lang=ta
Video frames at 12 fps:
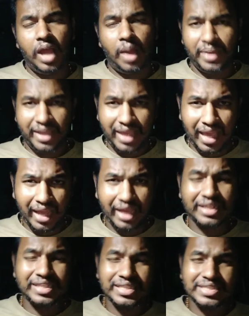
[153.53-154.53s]
அப்படி
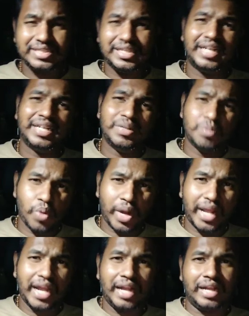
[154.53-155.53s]
கேட்கறது சற்று
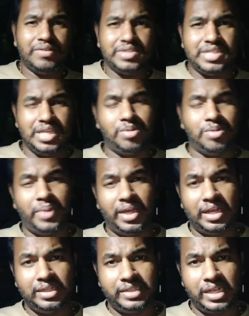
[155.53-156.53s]
முறையற்ற விஷயம்
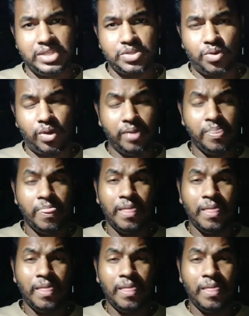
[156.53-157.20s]
அப்படிங்கிறத தெரிஞ்சுக்கோங்க